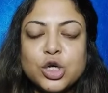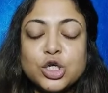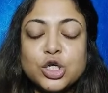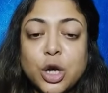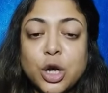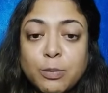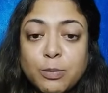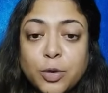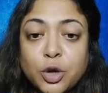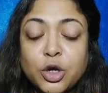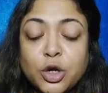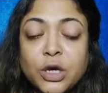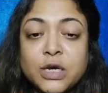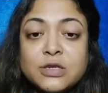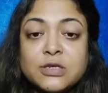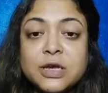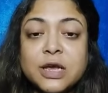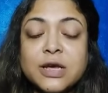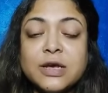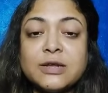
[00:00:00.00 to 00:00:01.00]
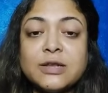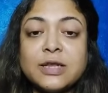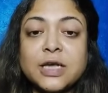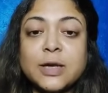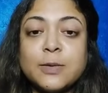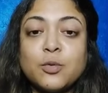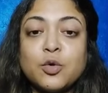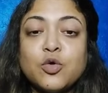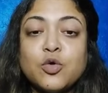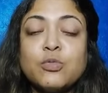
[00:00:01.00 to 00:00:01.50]
সম্পর্কের জায়গা থেকে
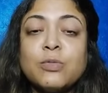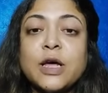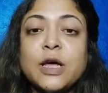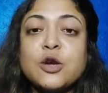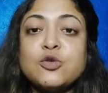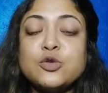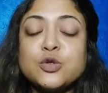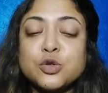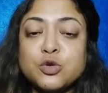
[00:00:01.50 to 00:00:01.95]
বহু মানুষ